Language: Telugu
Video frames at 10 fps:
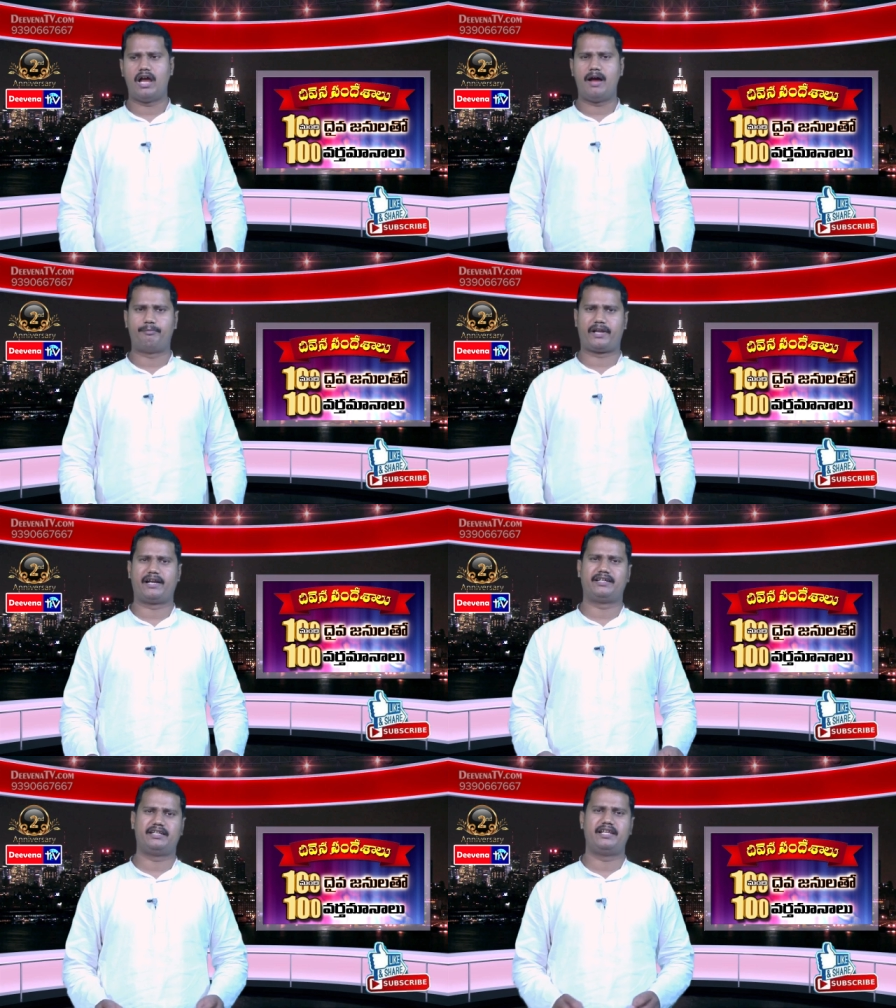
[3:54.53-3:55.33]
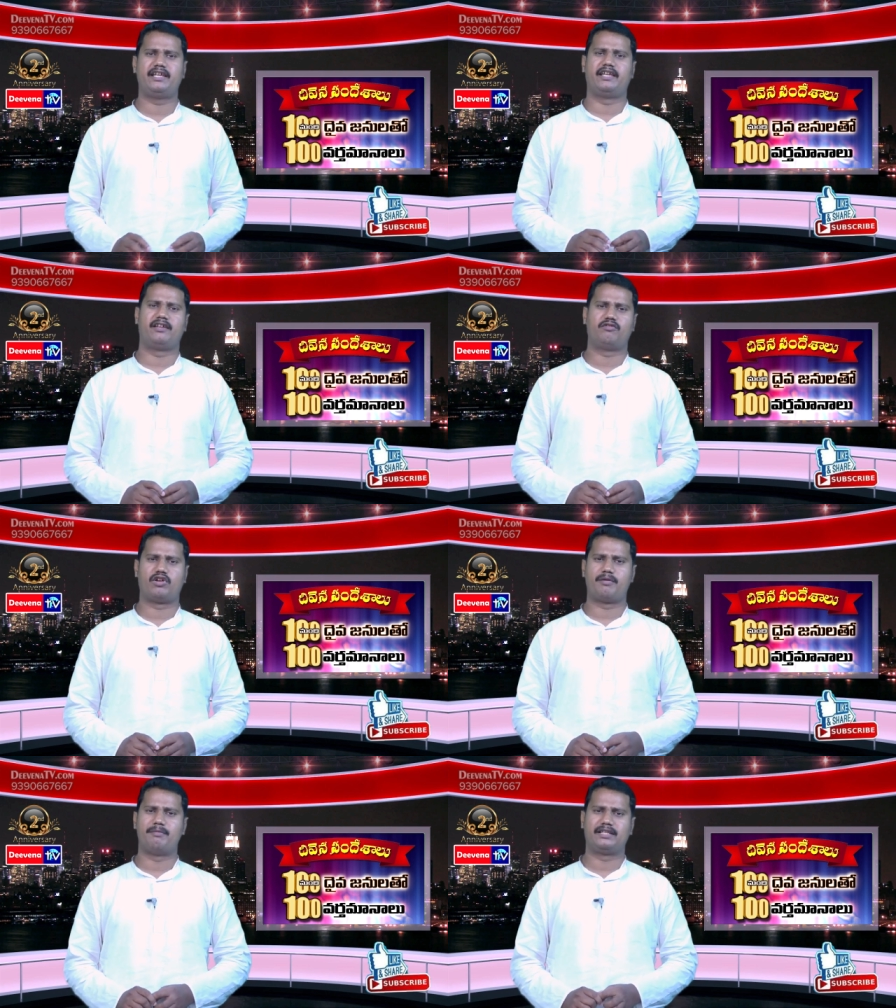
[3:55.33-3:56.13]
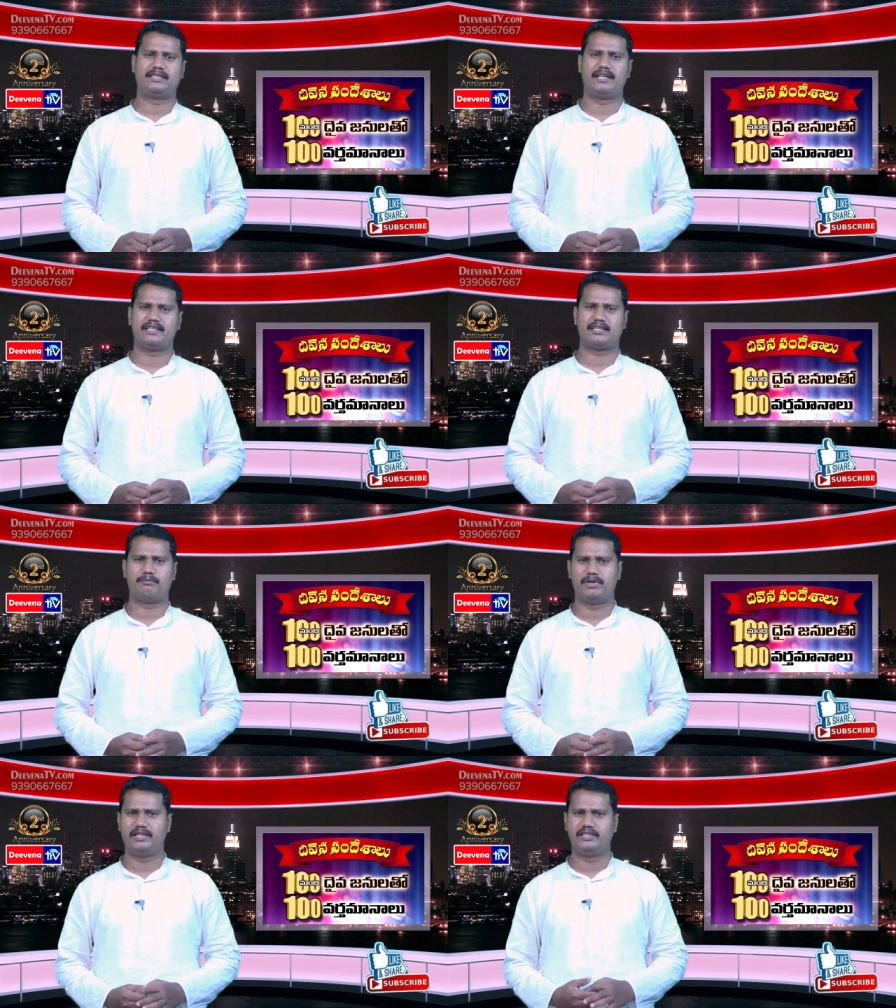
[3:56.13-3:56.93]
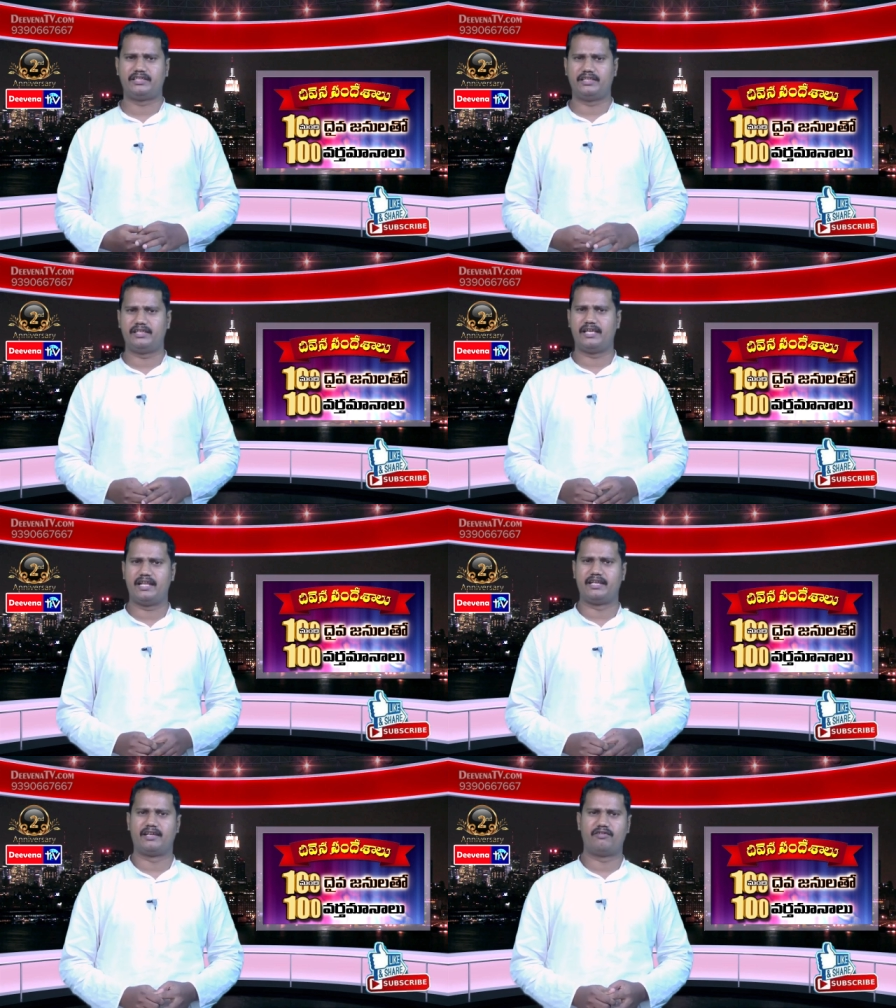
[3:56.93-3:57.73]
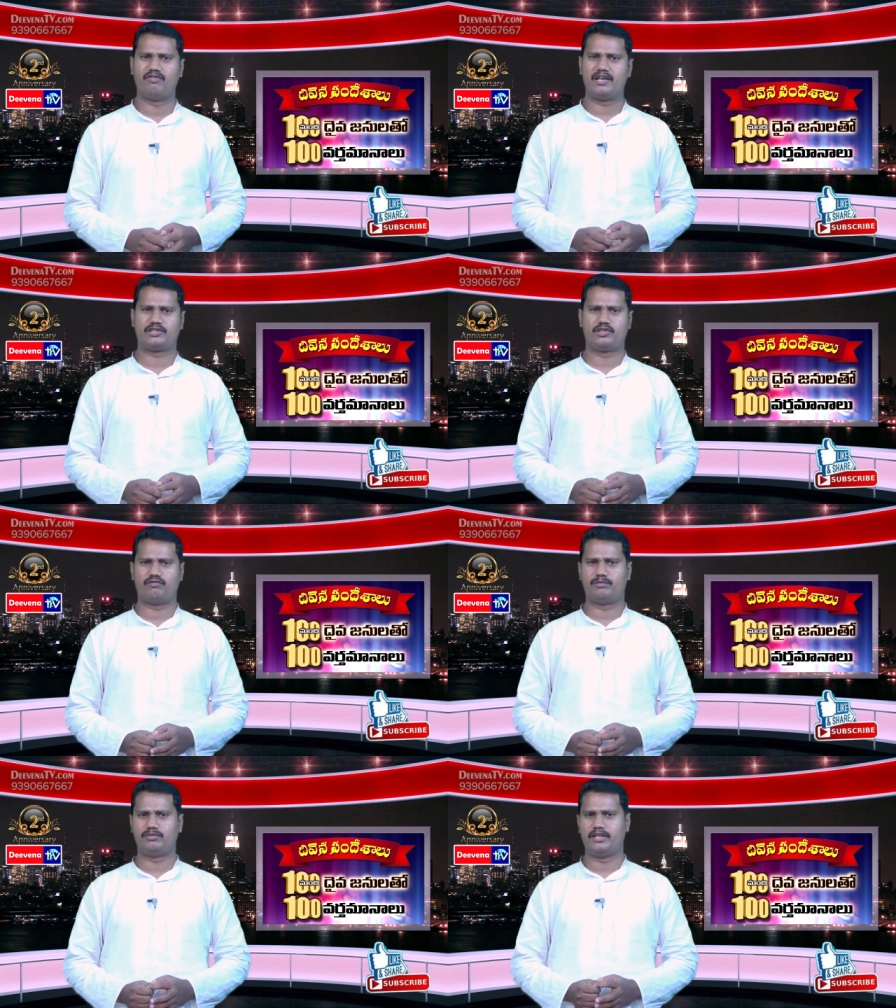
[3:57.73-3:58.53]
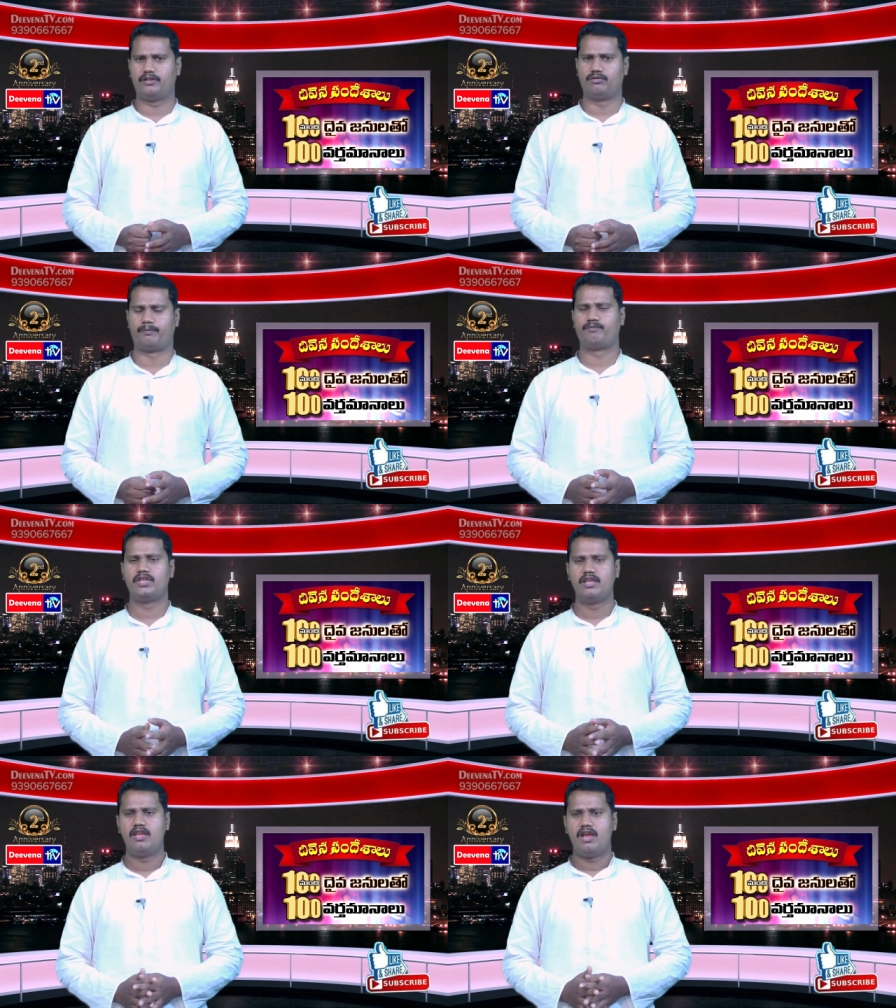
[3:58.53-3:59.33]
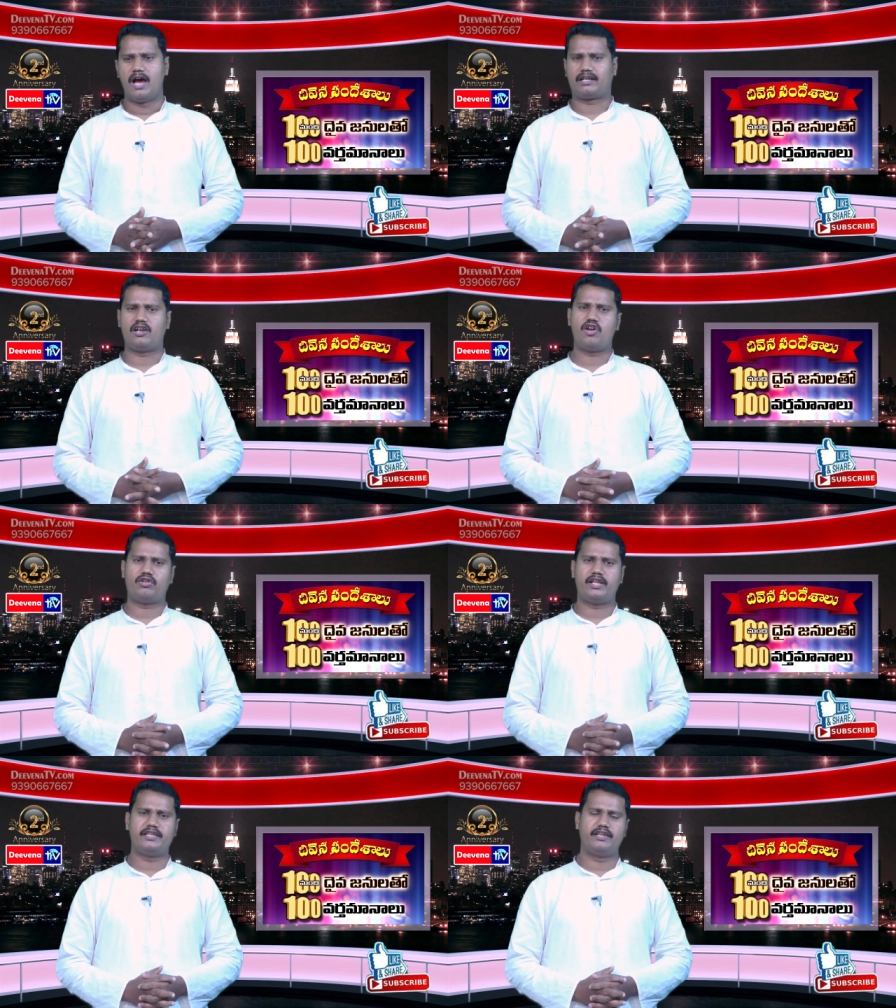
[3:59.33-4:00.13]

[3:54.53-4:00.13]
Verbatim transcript: ఆ ప్రకటనే ఒక మతానికి సంబంధించింది అని వాస్తవం లేదు అట్లాగున